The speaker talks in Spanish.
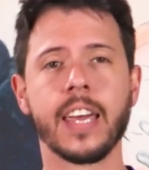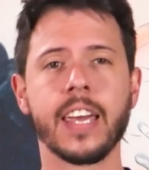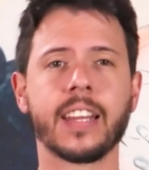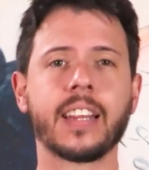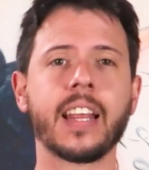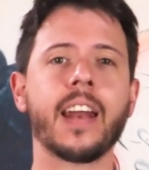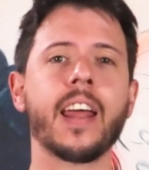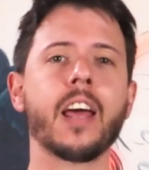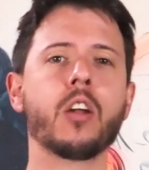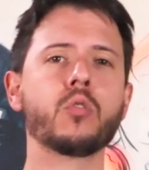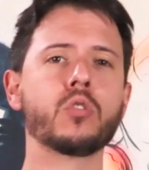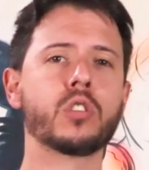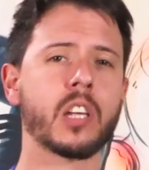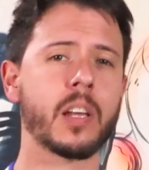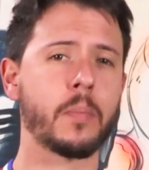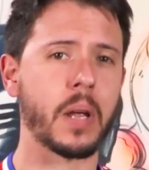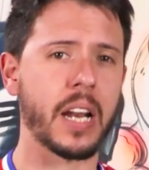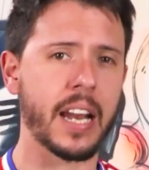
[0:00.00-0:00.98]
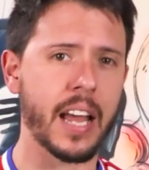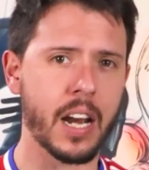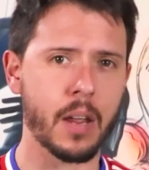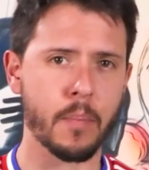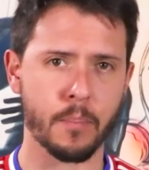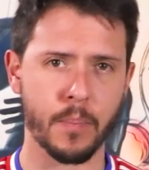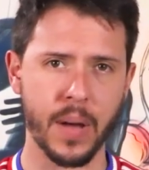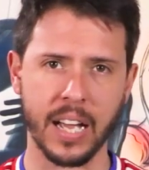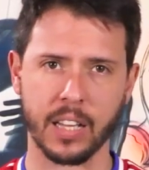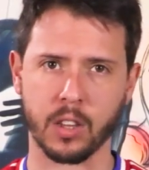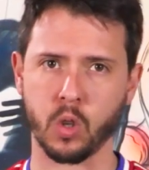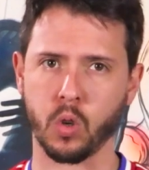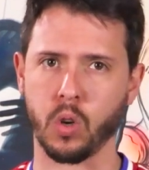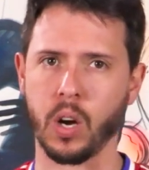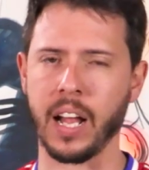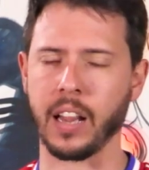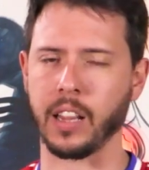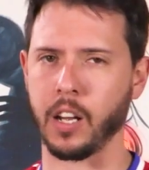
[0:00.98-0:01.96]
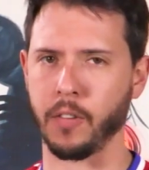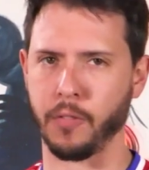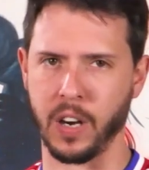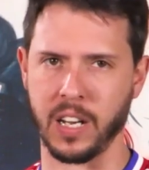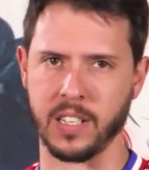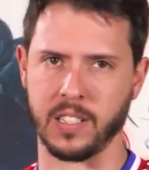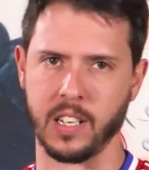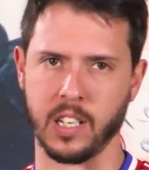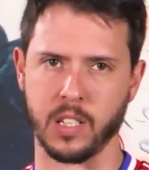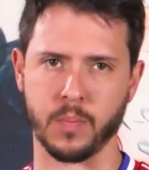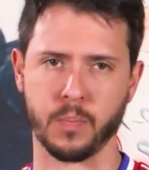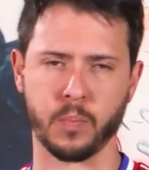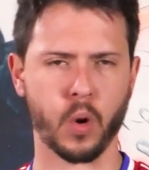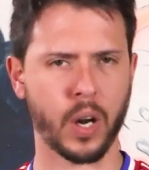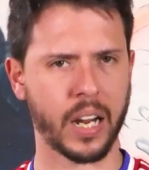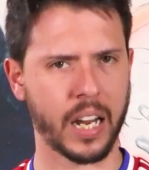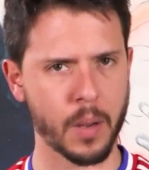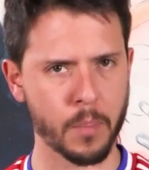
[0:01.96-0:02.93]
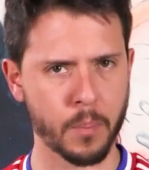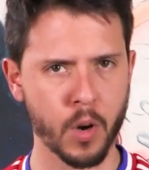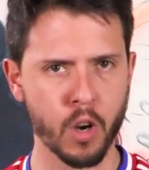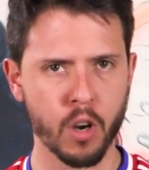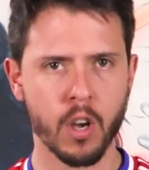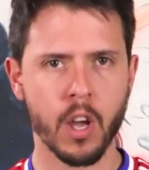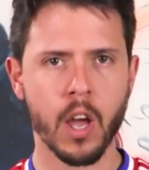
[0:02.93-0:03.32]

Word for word: y tener un similar impacto al del francés. Por ejemplo,